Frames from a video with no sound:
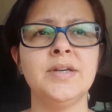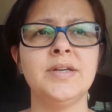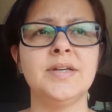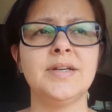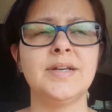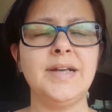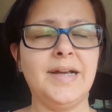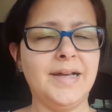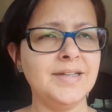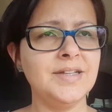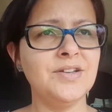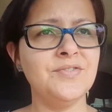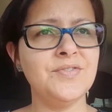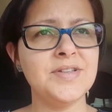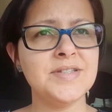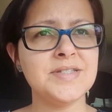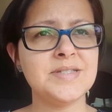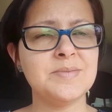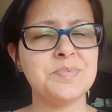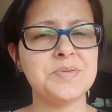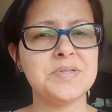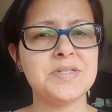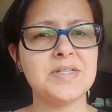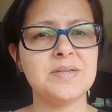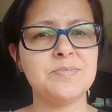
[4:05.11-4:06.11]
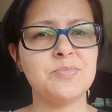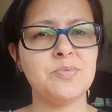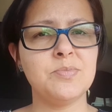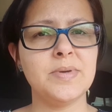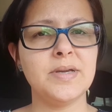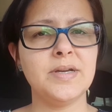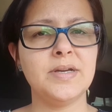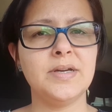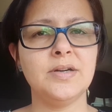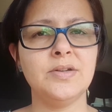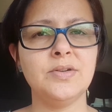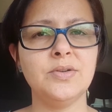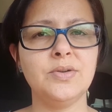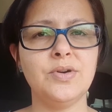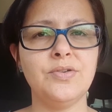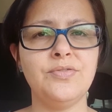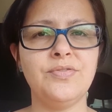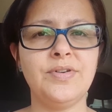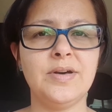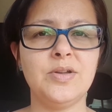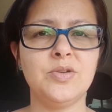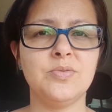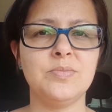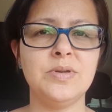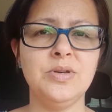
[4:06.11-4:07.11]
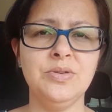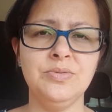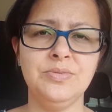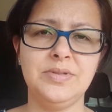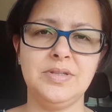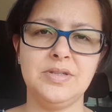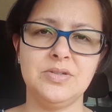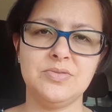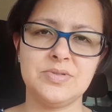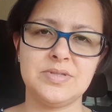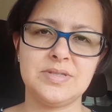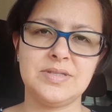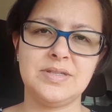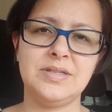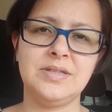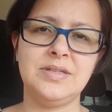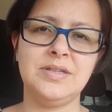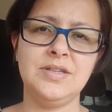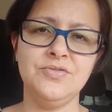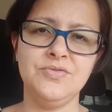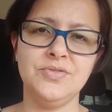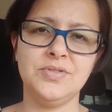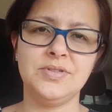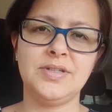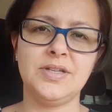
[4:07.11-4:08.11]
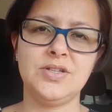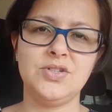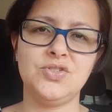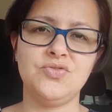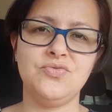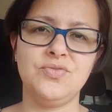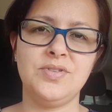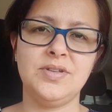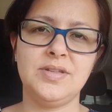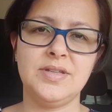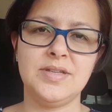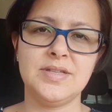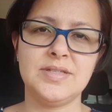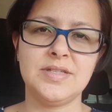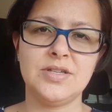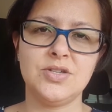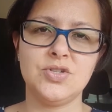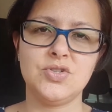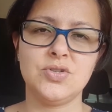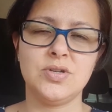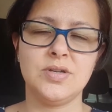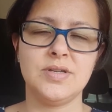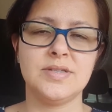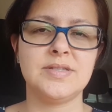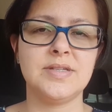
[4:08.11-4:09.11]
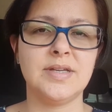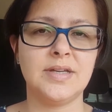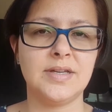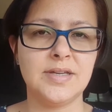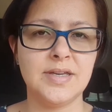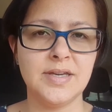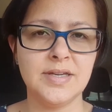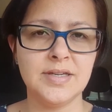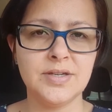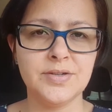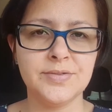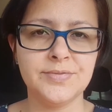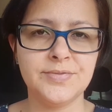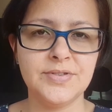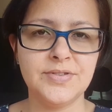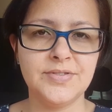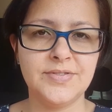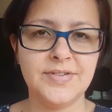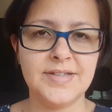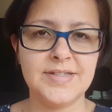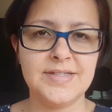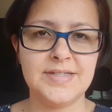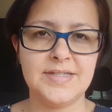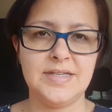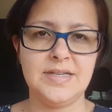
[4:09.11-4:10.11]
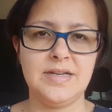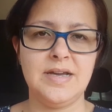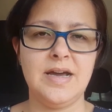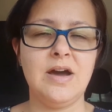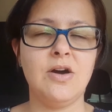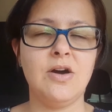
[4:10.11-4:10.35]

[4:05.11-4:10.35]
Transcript: Cada vez que preciso ir pro mecânico, eu falo, meu Deus, que vontade de vender essa jossa. O que, que eu fui fazer?